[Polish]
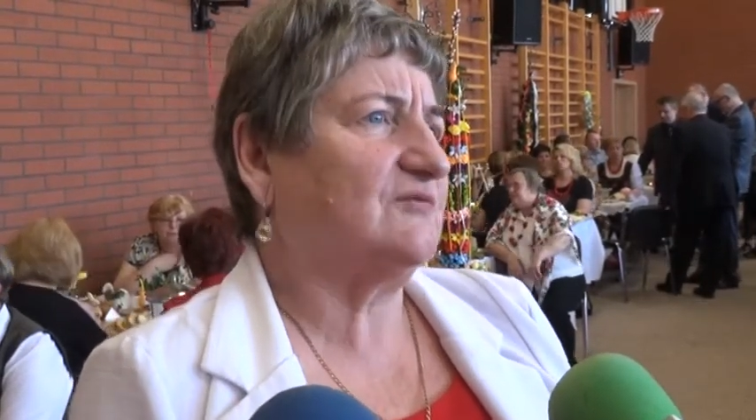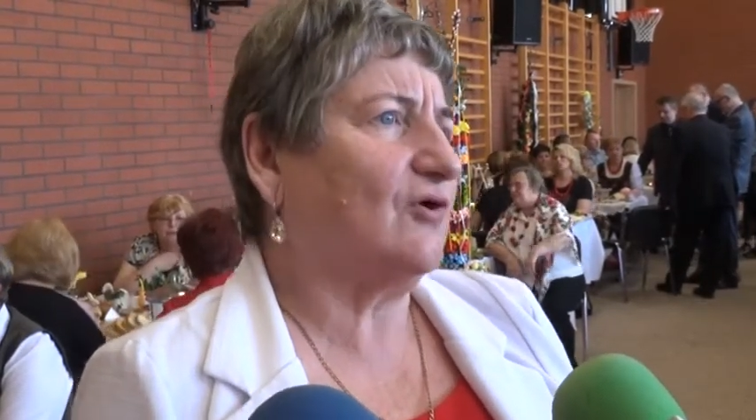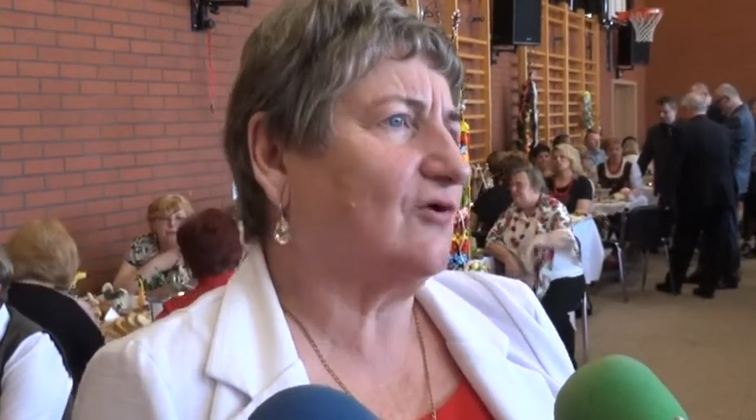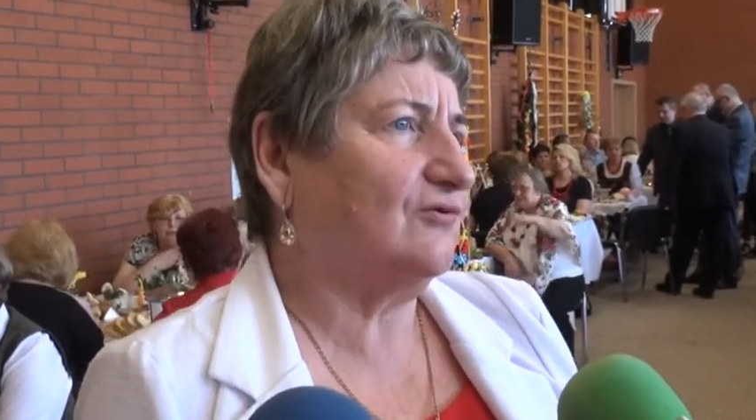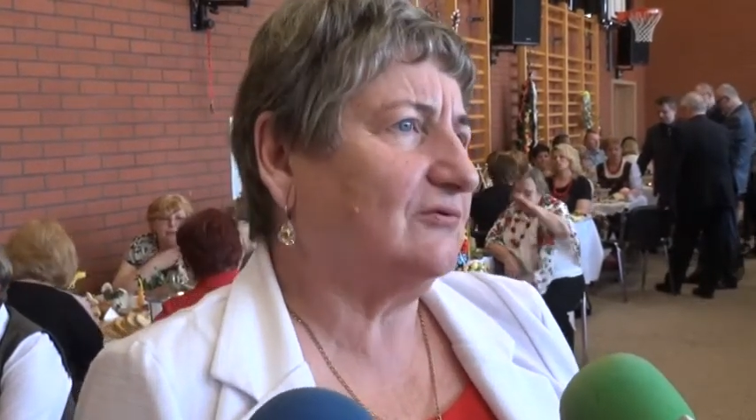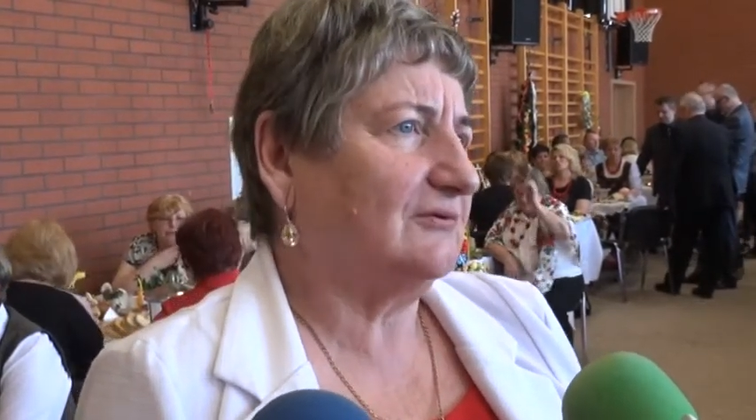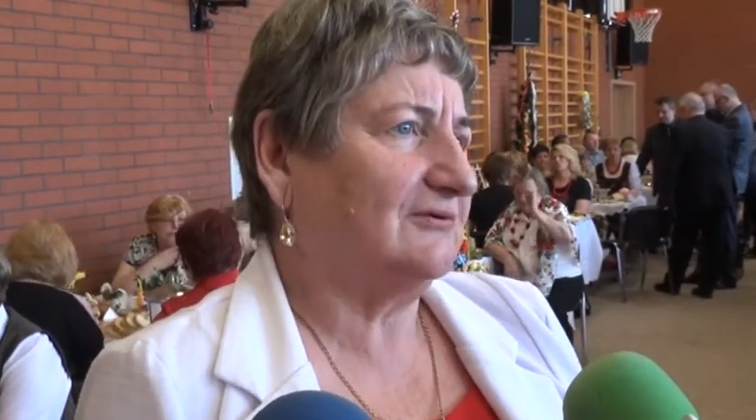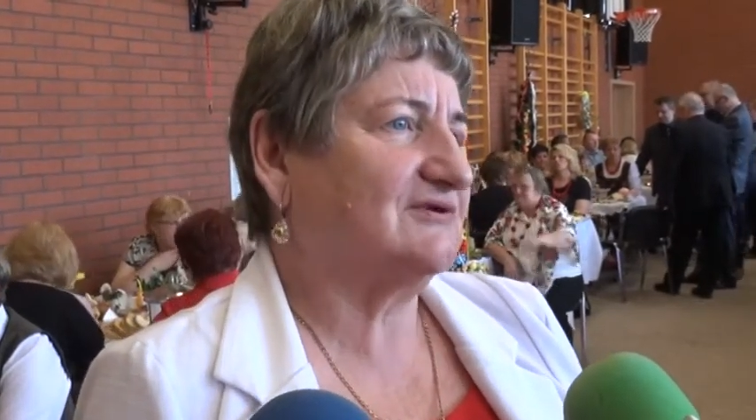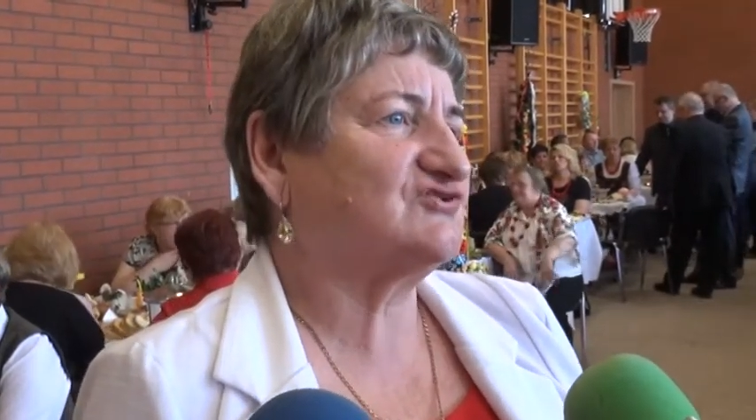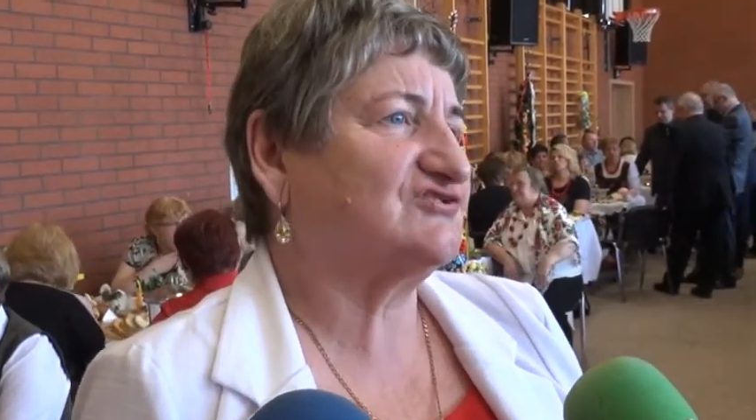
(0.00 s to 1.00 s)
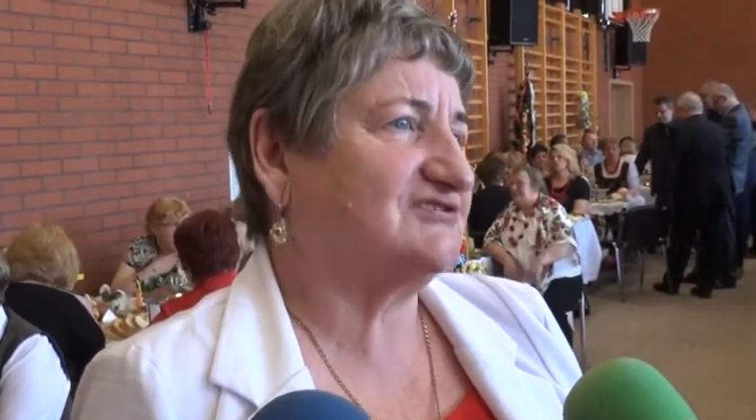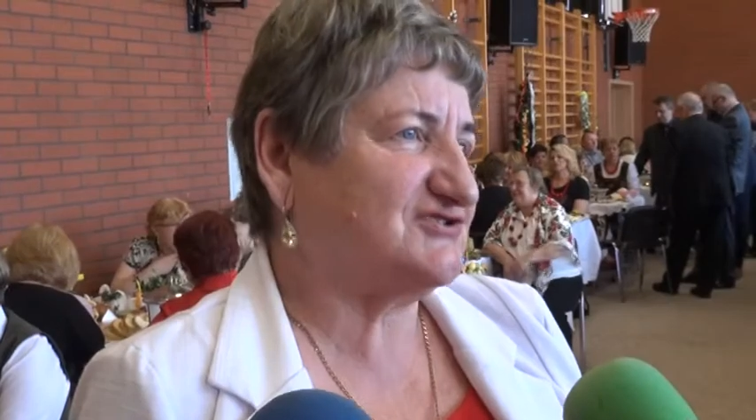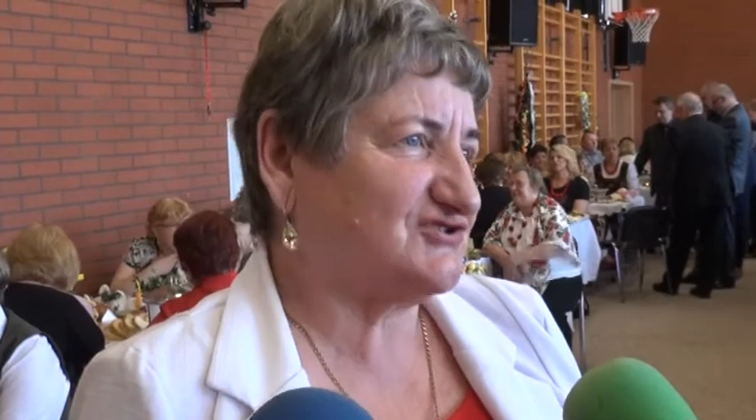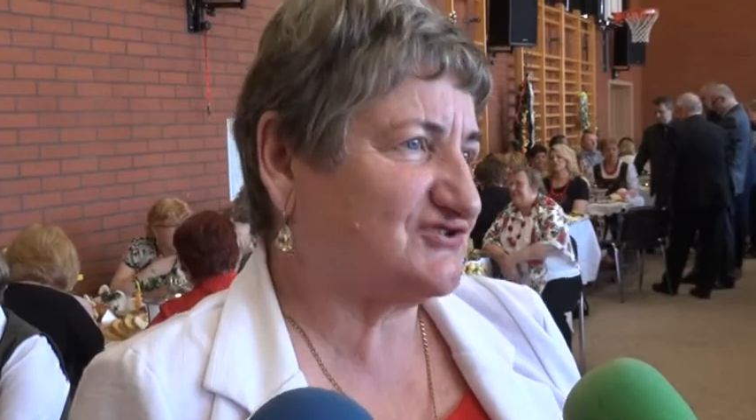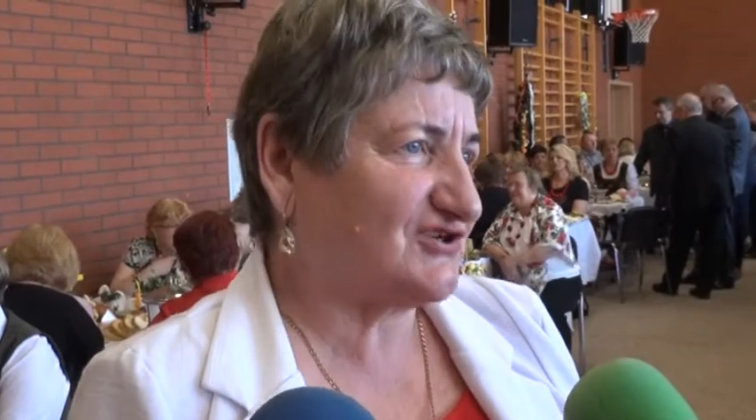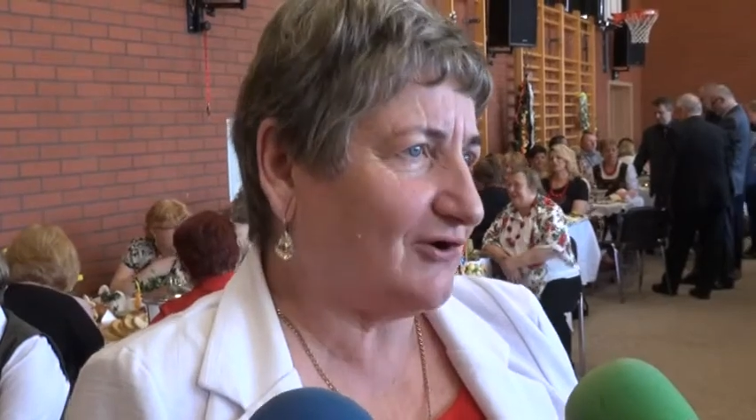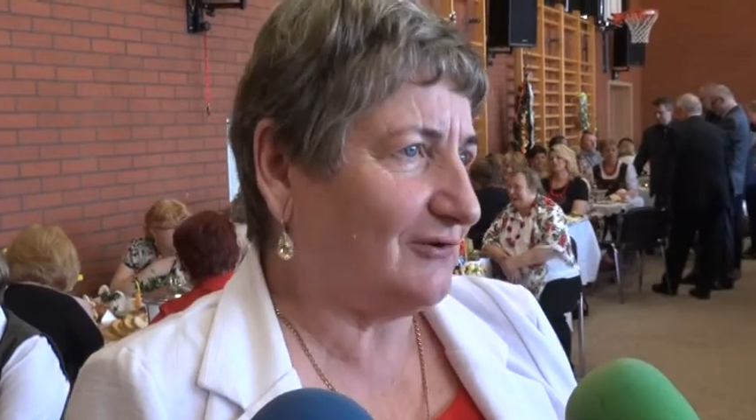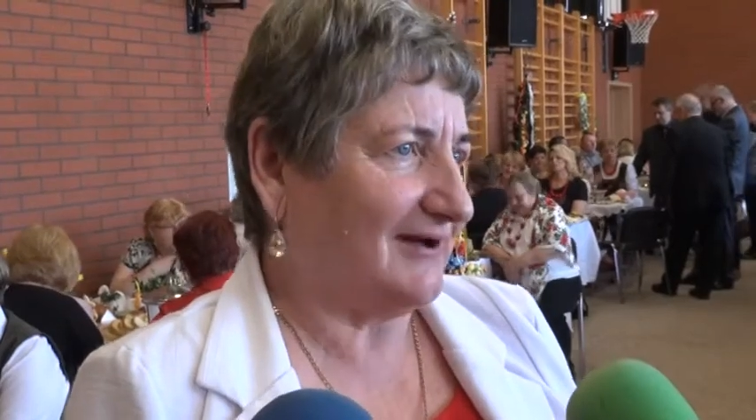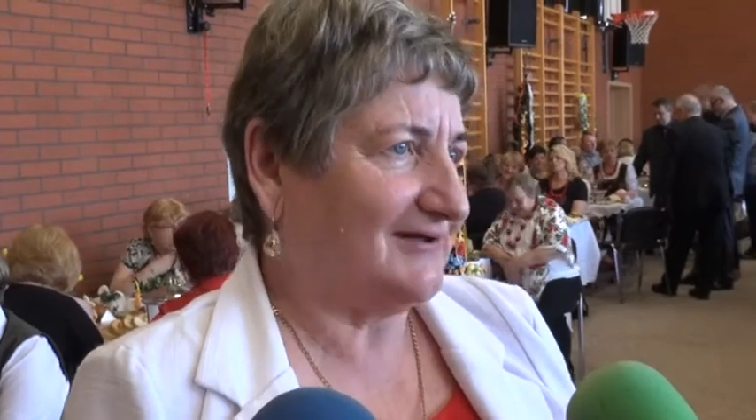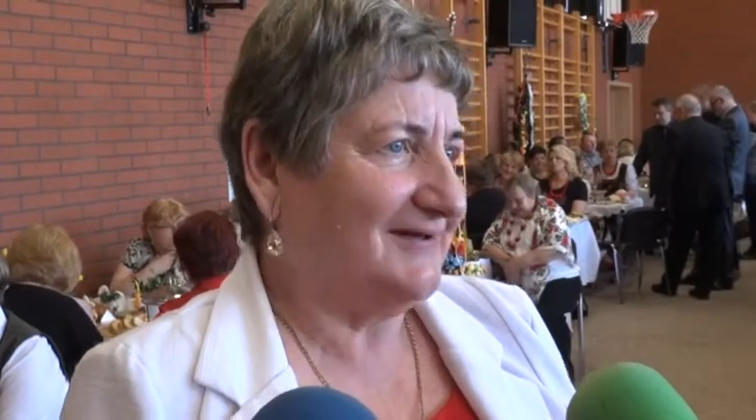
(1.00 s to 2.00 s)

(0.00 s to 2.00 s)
tym roku jest 33 koła.